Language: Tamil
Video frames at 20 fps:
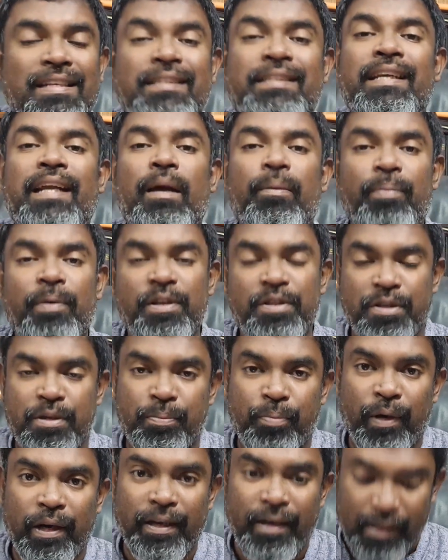
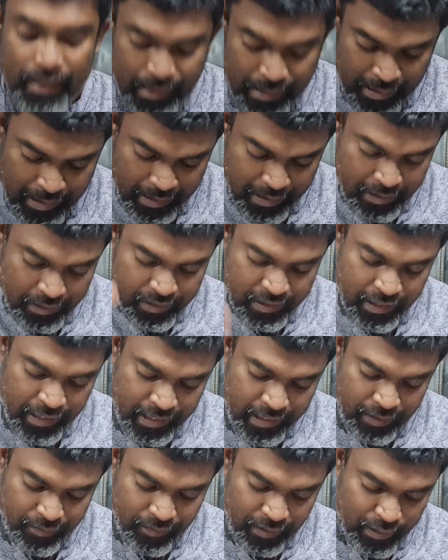சிறைப்பிடிச்சிட்டு போயிட்டாங்க என்ற
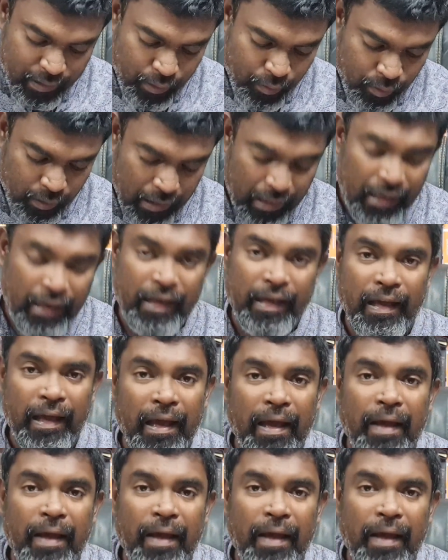செய்தி வந்த உடனே